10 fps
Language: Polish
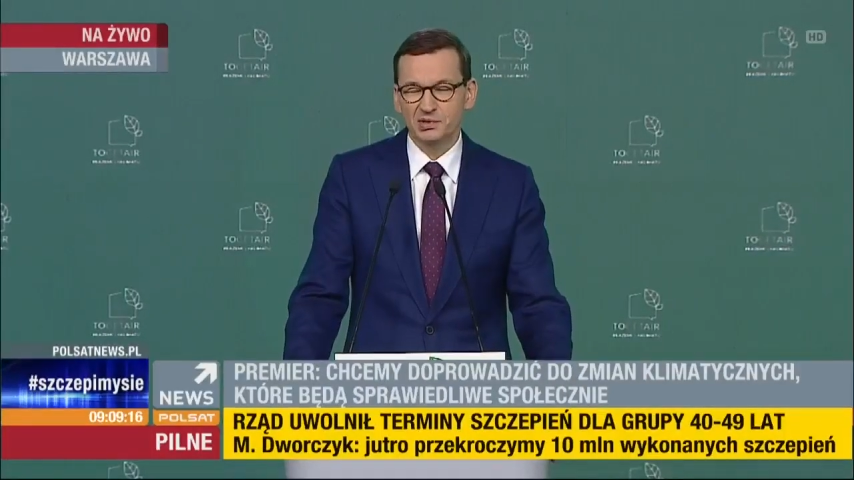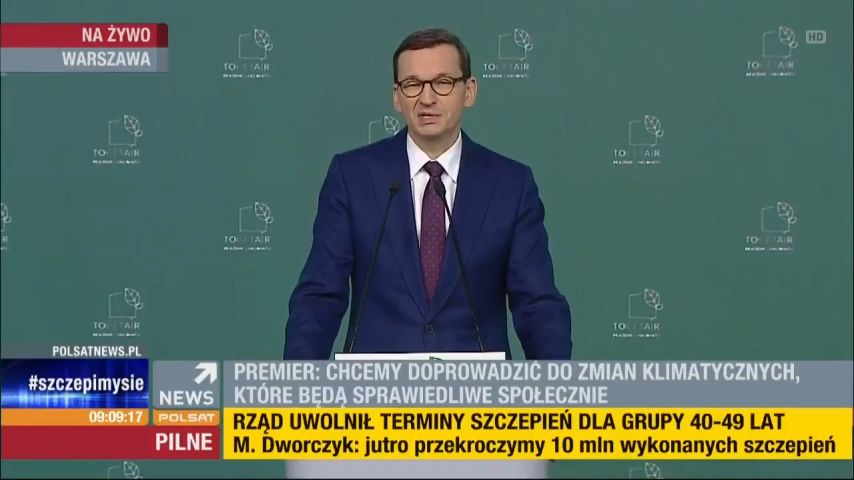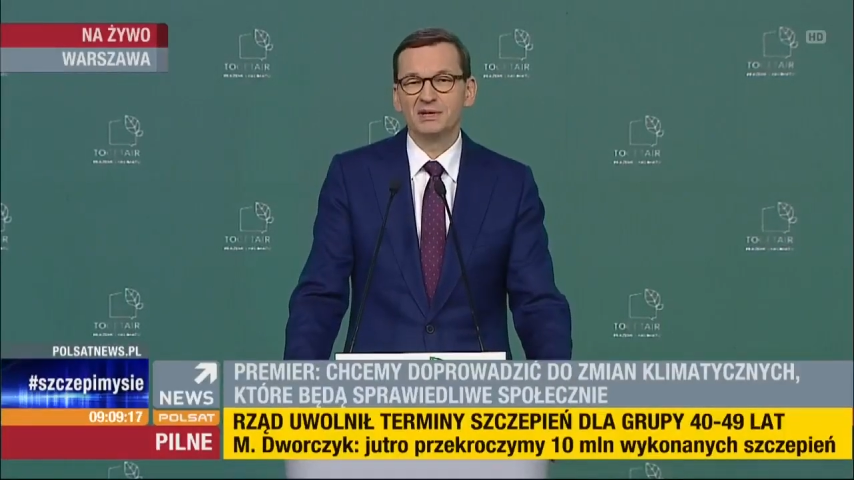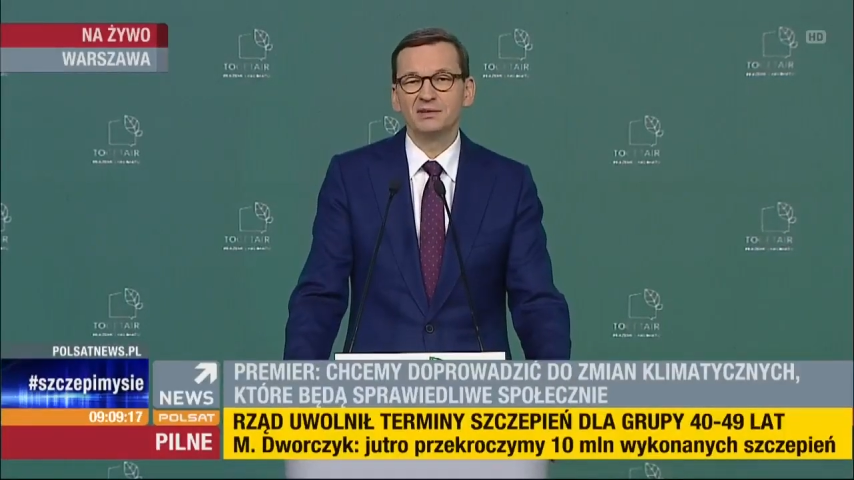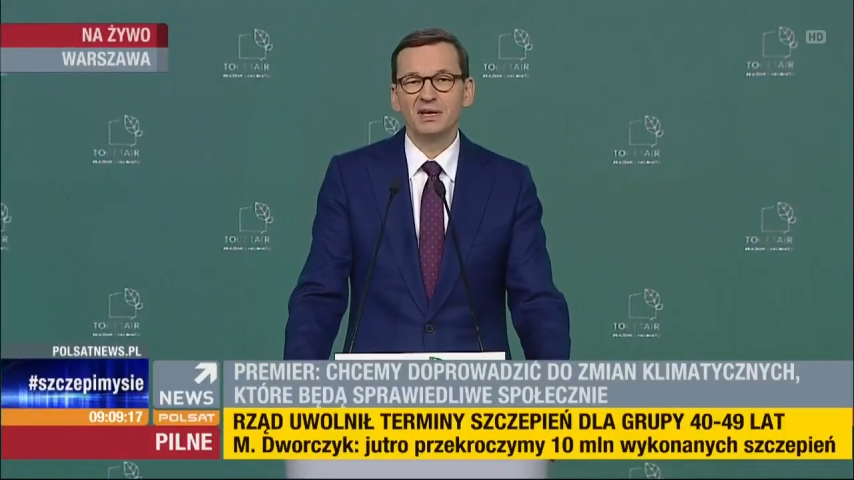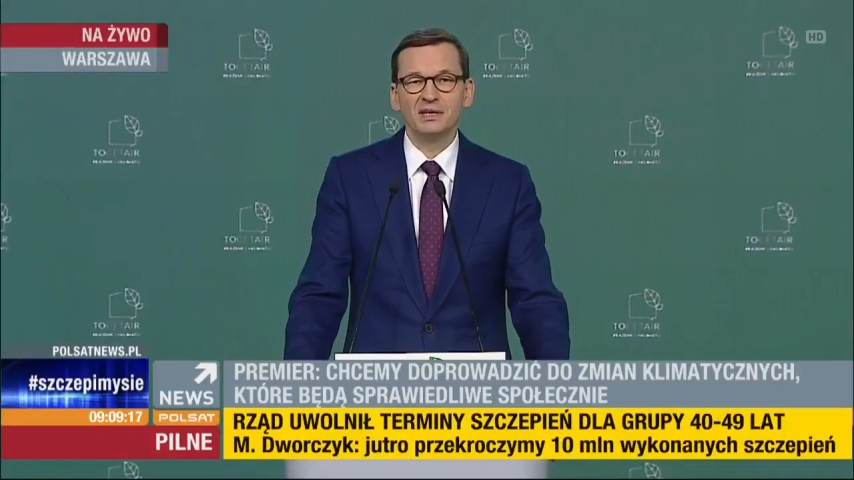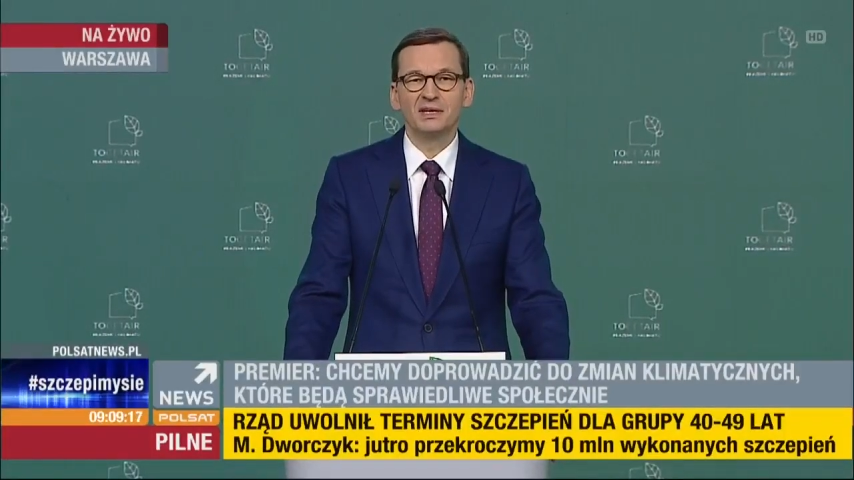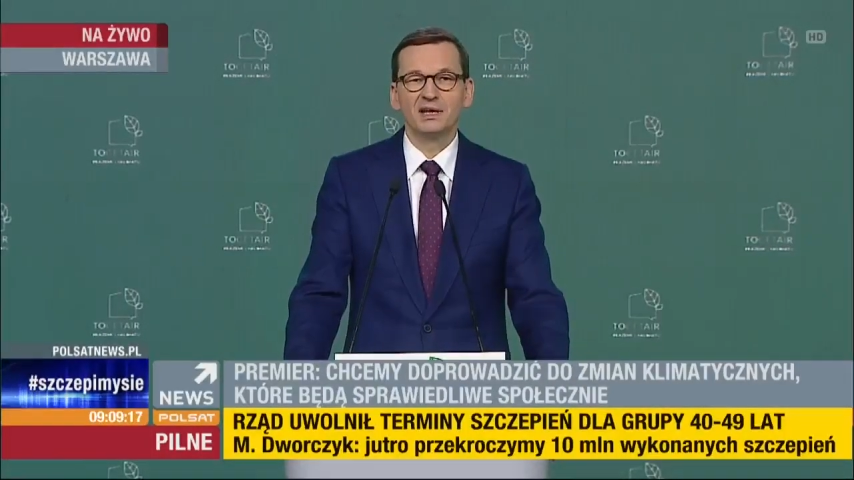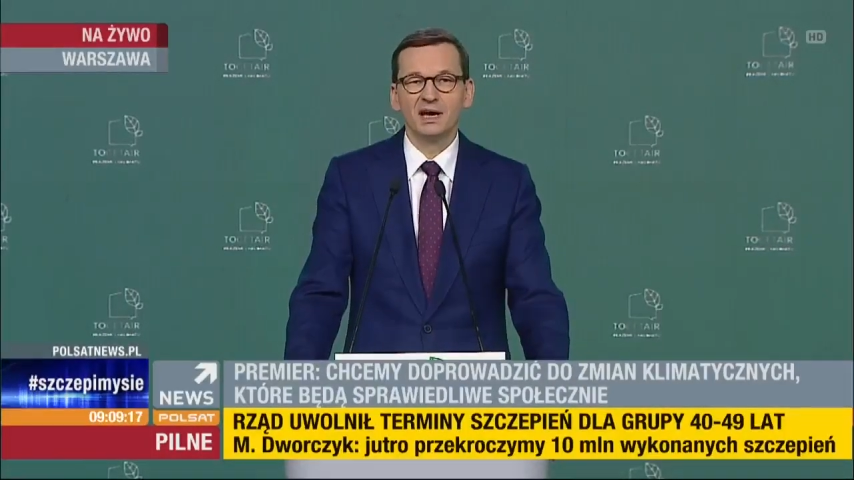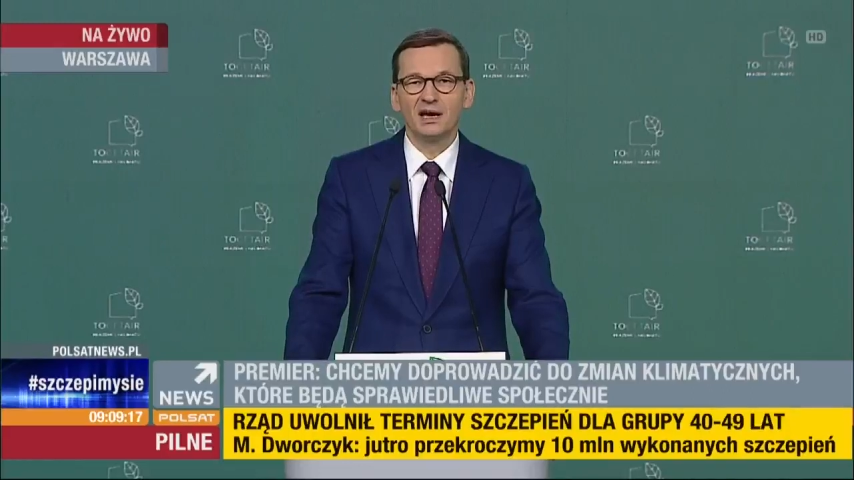
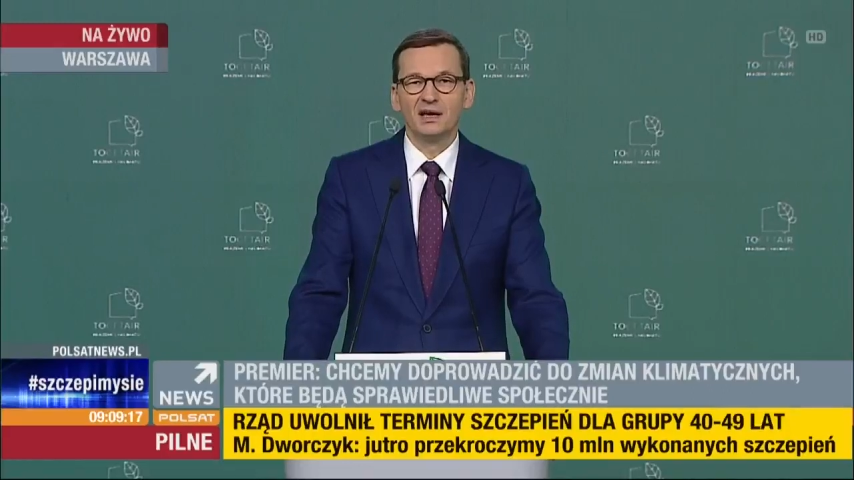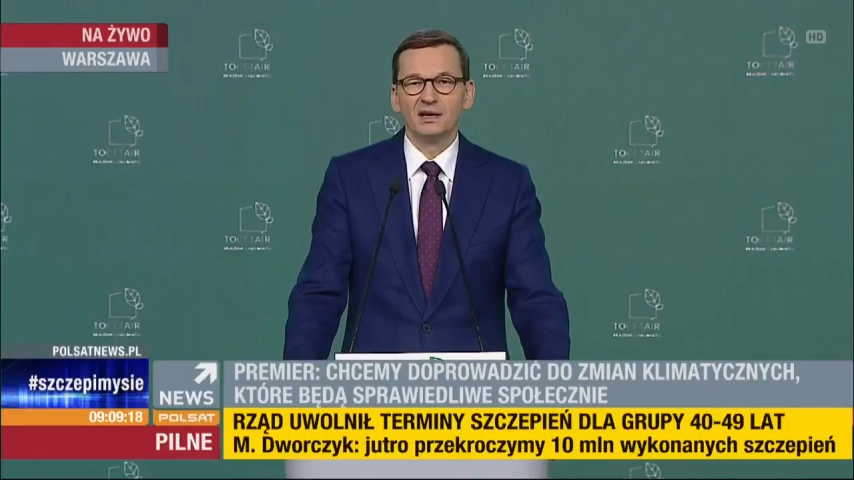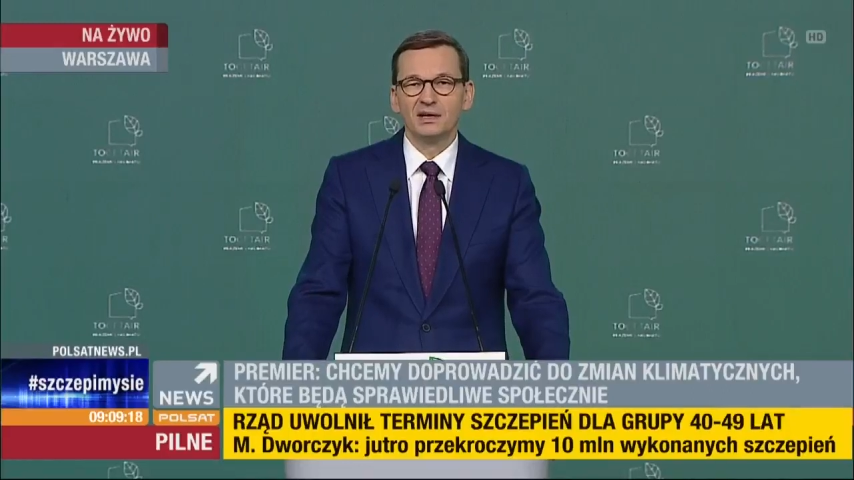postawienie na